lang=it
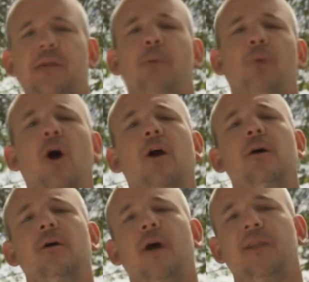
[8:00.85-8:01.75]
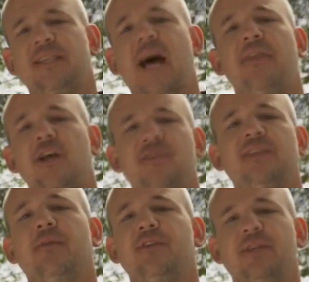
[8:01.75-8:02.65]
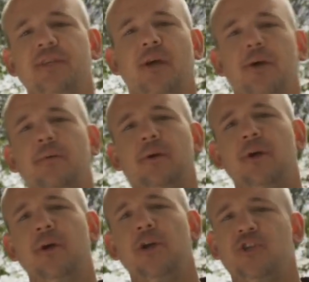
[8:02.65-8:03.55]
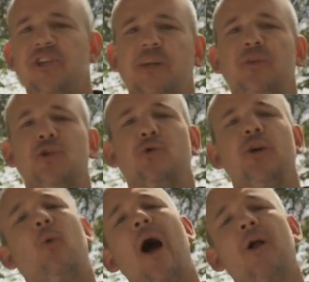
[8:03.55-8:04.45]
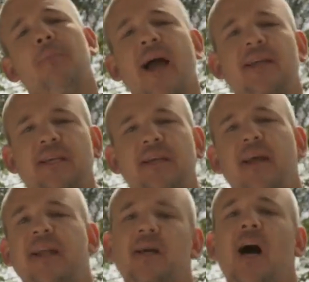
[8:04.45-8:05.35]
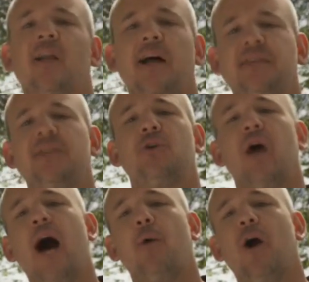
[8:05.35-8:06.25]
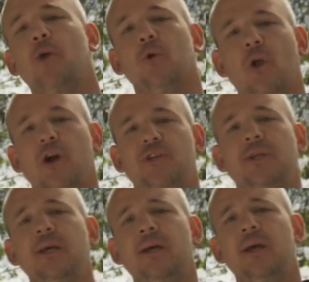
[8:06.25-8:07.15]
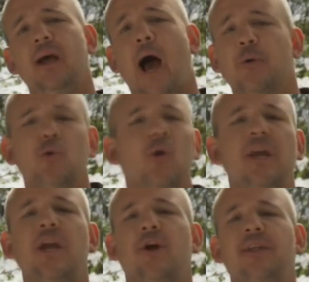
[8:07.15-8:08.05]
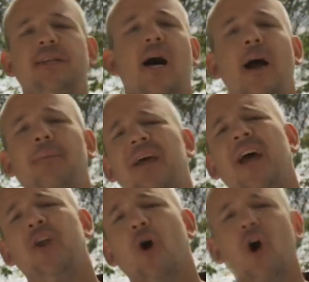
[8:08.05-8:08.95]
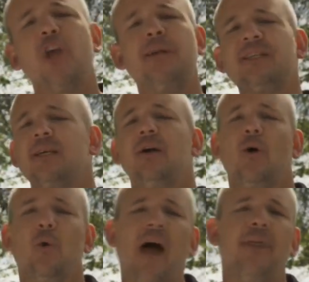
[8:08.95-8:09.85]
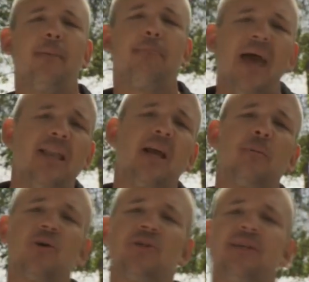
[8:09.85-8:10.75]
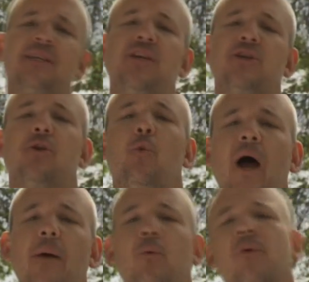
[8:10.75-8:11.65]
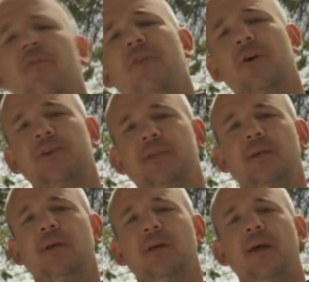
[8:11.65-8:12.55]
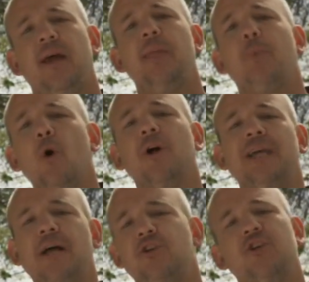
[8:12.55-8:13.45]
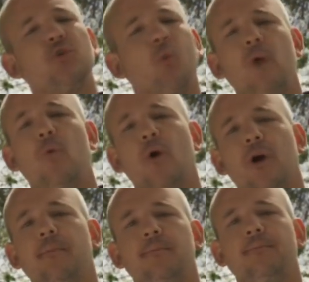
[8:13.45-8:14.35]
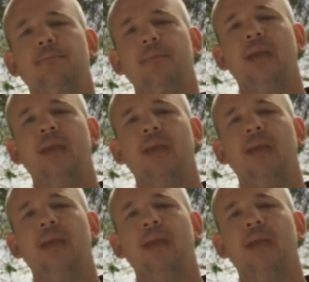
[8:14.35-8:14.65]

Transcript: Valley, ma in questo piccolo parco alla periferia sud di San Francisco. Proprio qui vennero fondate la rivista Wired e la sua sorella online Hotwire. Lavoravo qui all'epoca e l'imminente commercializzazione del web era oggetto di accesi dibattiti, da cui emergeva una sola parola,